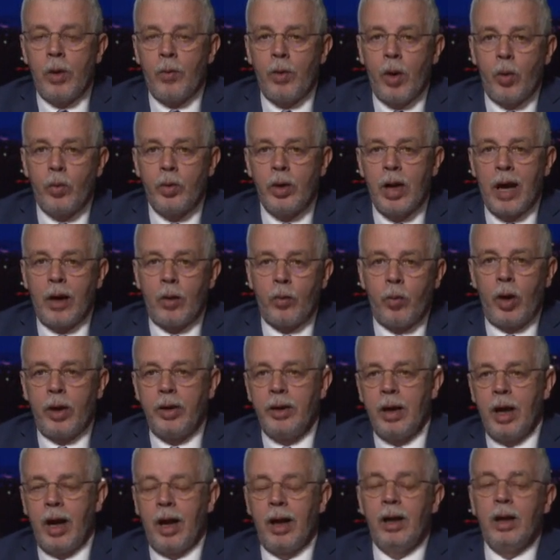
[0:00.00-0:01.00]
هنا
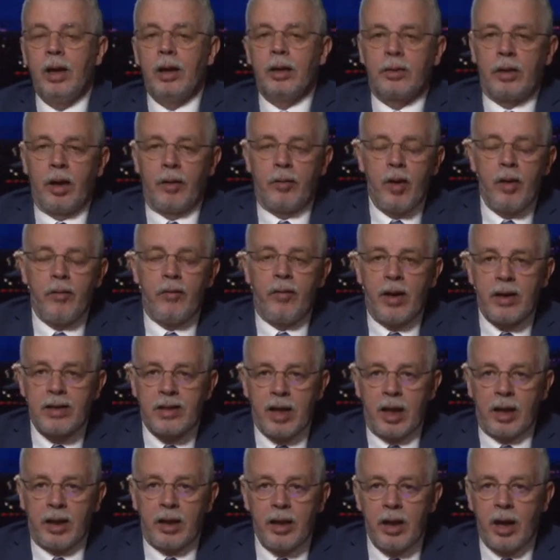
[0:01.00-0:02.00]
وهناك وهي
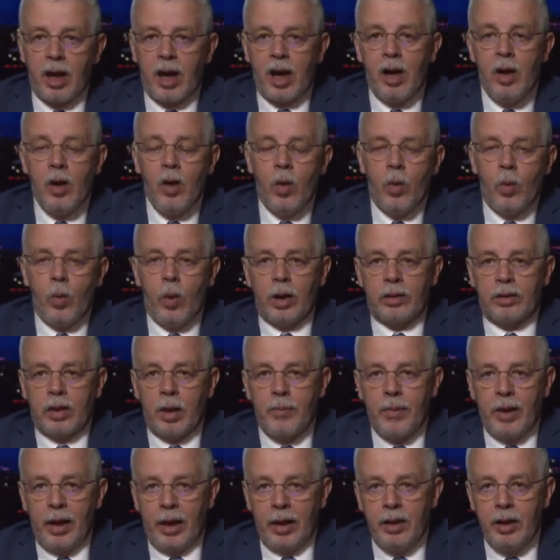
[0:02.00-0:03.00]
طفيفة صغيرة
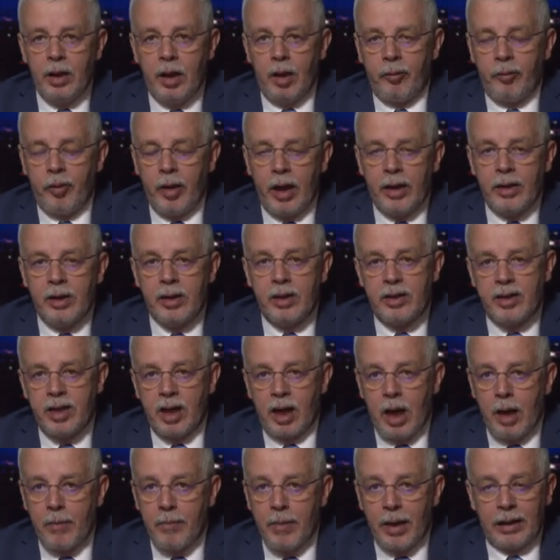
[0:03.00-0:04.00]
وطبيعية في
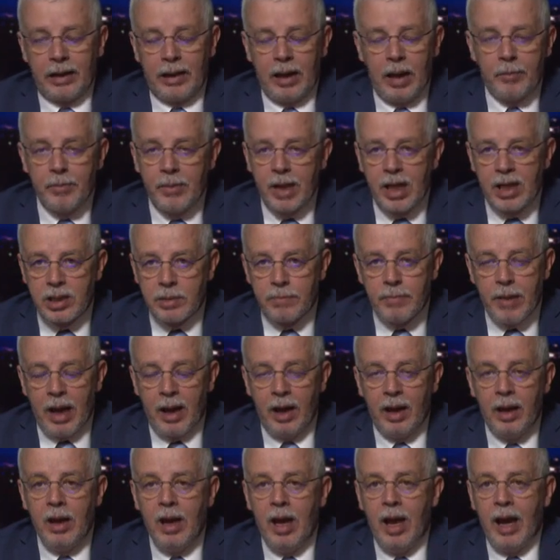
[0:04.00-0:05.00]
أي انتخابات لم
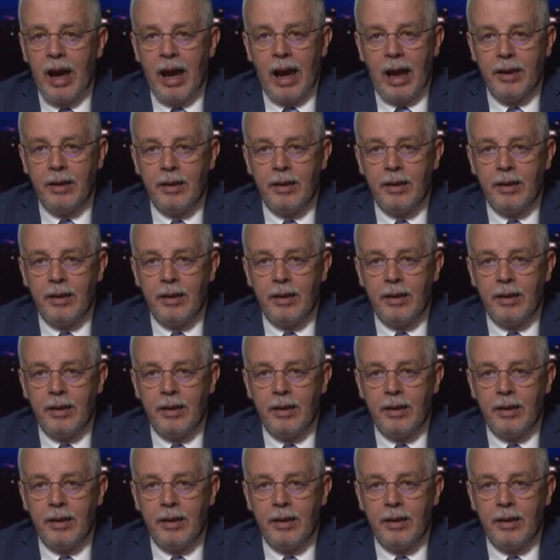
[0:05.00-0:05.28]
نسمع